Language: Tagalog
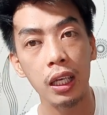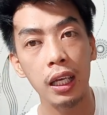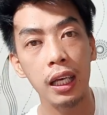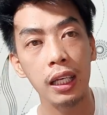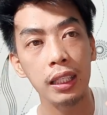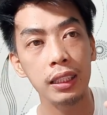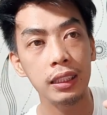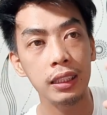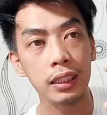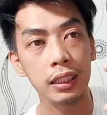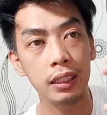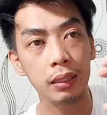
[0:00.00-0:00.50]

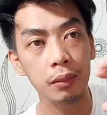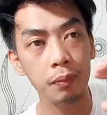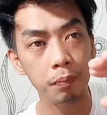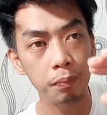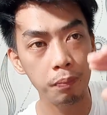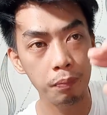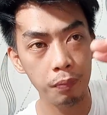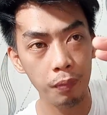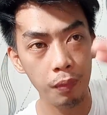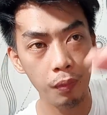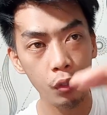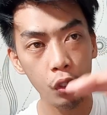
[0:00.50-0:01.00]
At
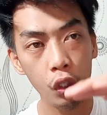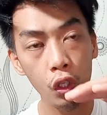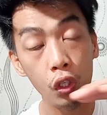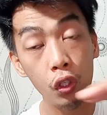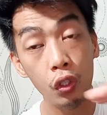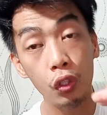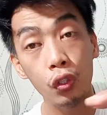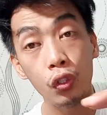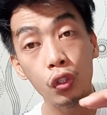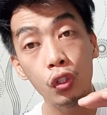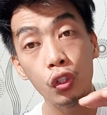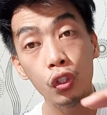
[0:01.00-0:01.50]

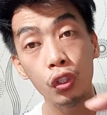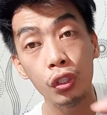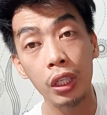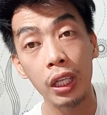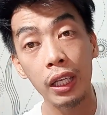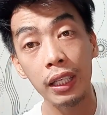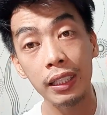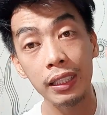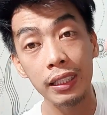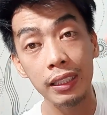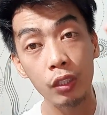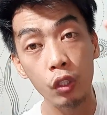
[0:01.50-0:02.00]

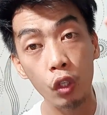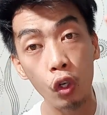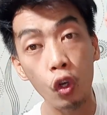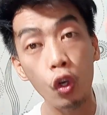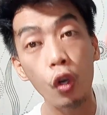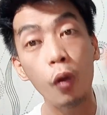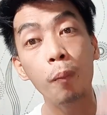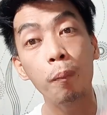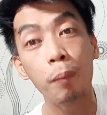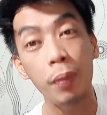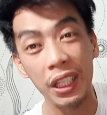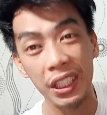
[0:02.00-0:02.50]

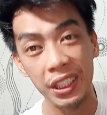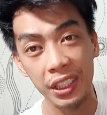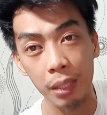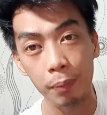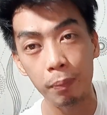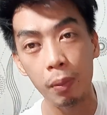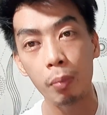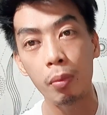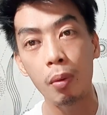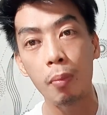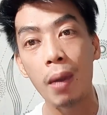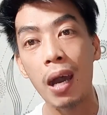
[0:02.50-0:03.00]
nagko-compress siya
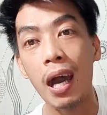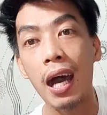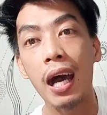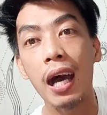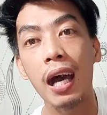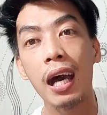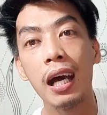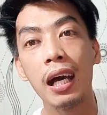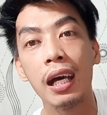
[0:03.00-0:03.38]
pababa.